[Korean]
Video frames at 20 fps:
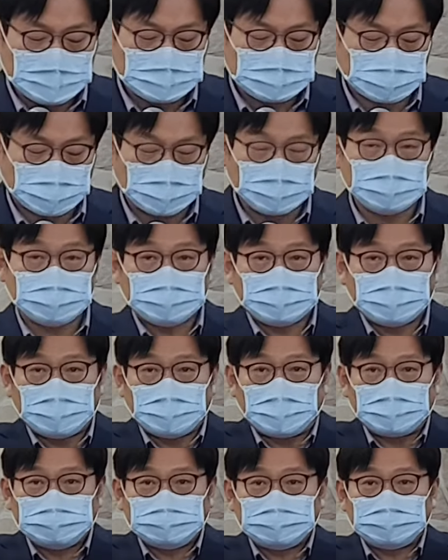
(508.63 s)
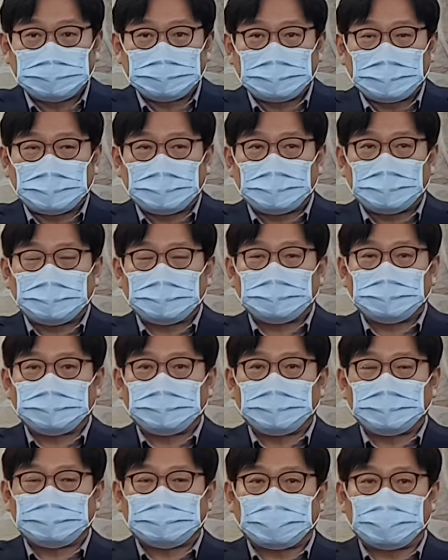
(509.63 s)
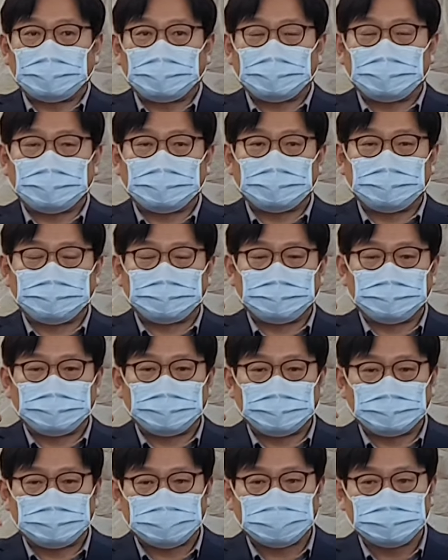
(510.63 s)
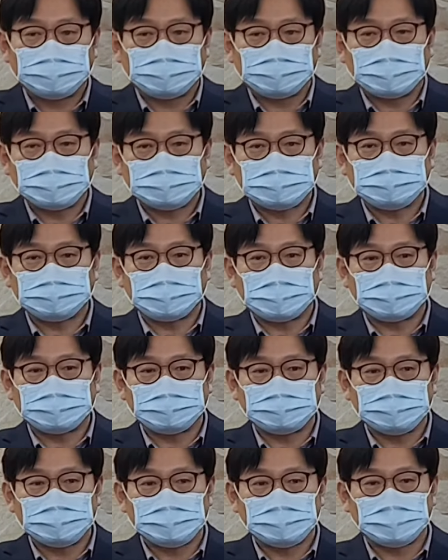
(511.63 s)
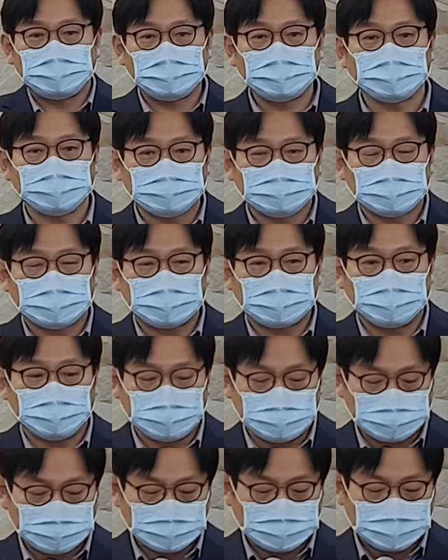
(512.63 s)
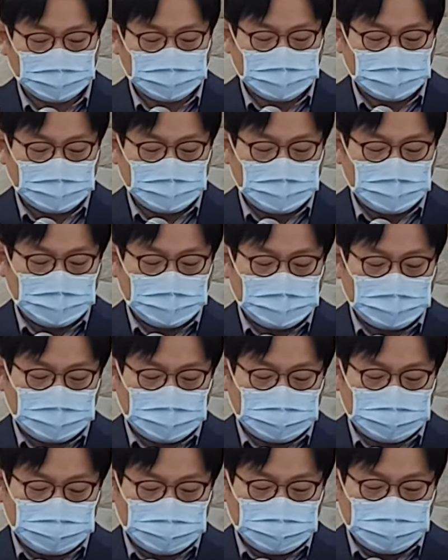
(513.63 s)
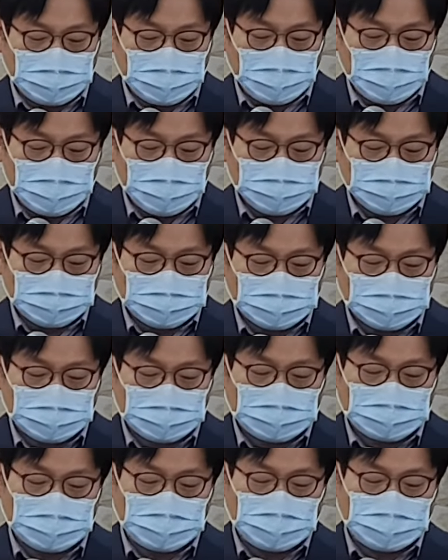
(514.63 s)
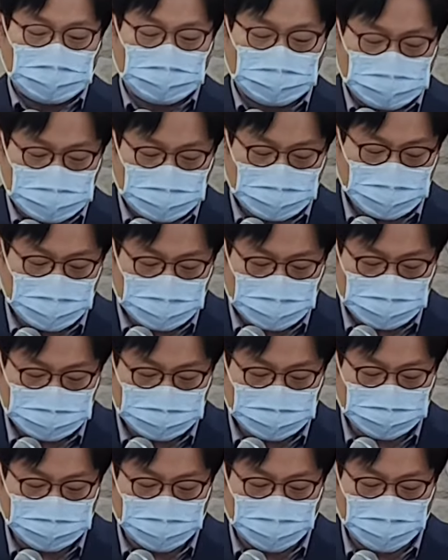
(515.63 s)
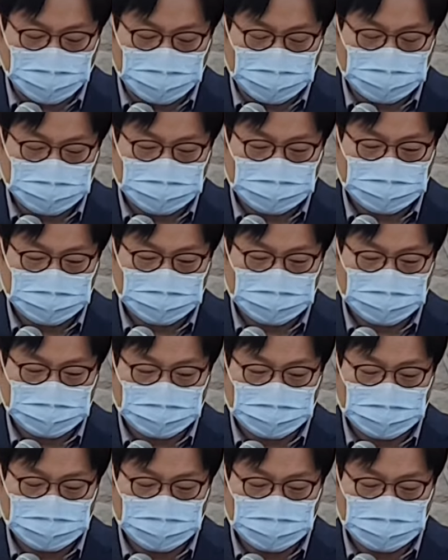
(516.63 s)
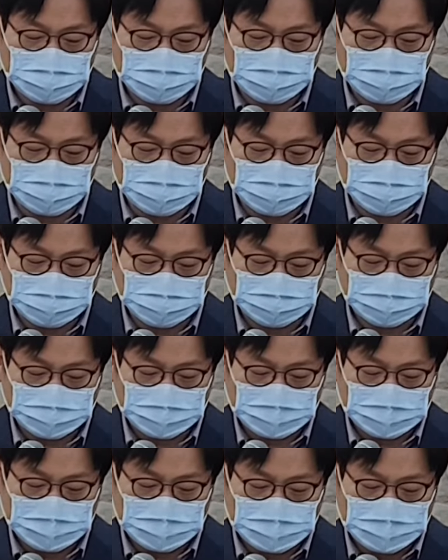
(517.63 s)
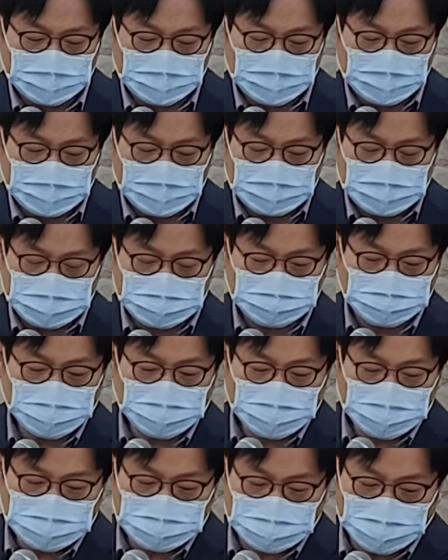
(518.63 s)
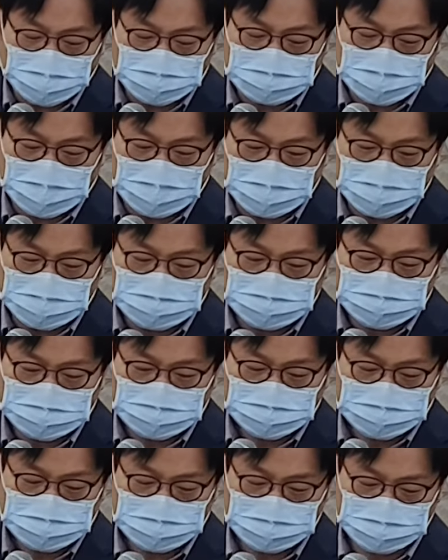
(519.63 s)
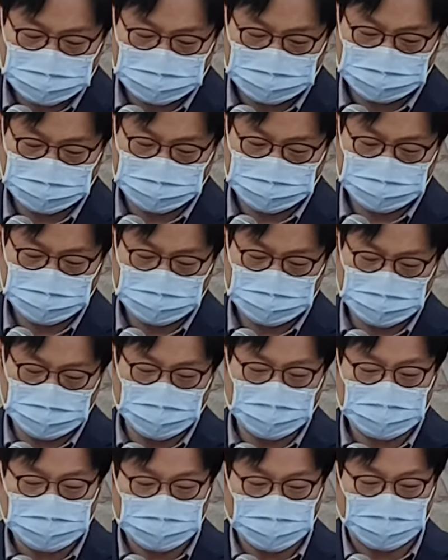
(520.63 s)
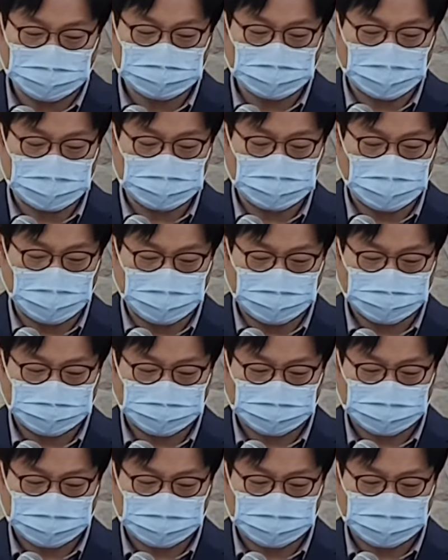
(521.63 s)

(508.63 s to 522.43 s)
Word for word: 자, 이렇게 아시리아의 사내립이 쳐들어왔지만 이겼잖아요. 그런데 히스기야가 또 뭐예요? 어, 지금 여기는 나오지 않아. 여기는 나오지 않은데